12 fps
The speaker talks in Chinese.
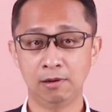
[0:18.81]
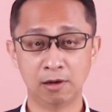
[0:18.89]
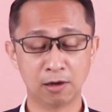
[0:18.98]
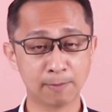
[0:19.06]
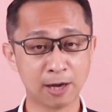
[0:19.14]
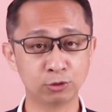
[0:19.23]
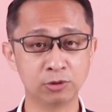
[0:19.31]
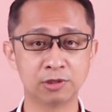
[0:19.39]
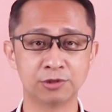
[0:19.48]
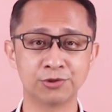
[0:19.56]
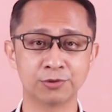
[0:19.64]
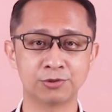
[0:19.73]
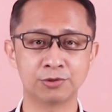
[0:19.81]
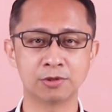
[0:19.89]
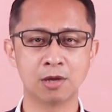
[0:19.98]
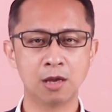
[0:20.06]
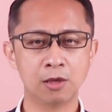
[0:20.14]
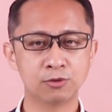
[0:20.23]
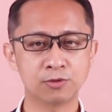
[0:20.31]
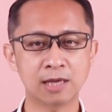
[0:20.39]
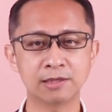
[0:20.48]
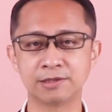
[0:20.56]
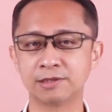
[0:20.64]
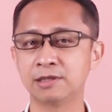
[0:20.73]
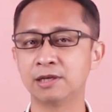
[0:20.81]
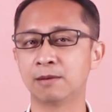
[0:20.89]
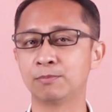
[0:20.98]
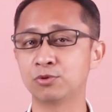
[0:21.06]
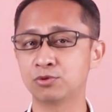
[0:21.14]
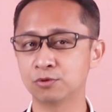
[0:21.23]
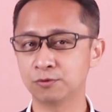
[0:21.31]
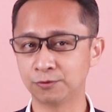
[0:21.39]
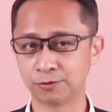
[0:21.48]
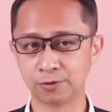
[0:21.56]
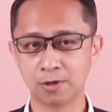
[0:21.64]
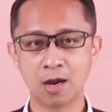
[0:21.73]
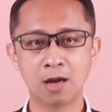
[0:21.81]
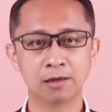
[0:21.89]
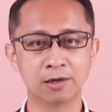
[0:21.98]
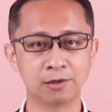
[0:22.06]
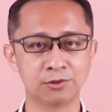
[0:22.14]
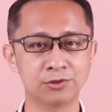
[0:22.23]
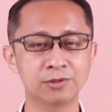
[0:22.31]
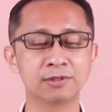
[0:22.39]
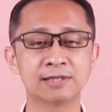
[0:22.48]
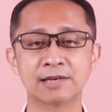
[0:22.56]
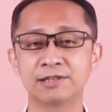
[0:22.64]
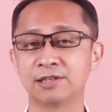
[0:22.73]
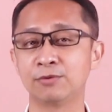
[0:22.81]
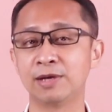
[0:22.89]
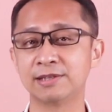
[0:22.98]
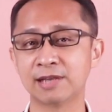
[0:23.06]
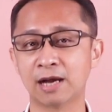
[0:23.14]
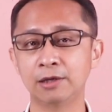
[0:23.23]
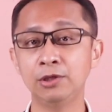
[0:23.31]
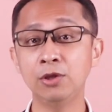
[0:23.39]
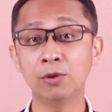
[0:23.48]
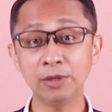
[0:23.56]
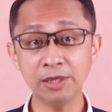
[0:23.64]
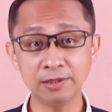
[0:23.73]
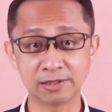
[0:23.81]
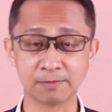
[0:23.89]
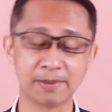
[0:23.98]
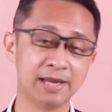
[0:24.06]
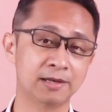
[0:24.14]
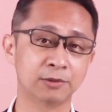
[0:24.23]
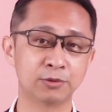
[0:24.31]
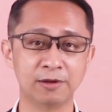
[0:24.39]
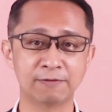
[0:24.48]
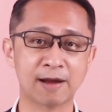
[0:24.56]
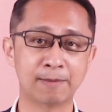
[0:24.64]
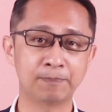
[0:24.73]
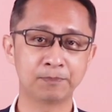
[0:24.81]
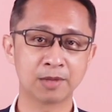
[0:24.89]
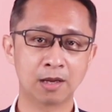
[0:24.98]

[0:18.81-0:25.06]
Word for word: 而矛盾的就是，虽然你心里很不舒服，可是，在行为上又一直配合对方，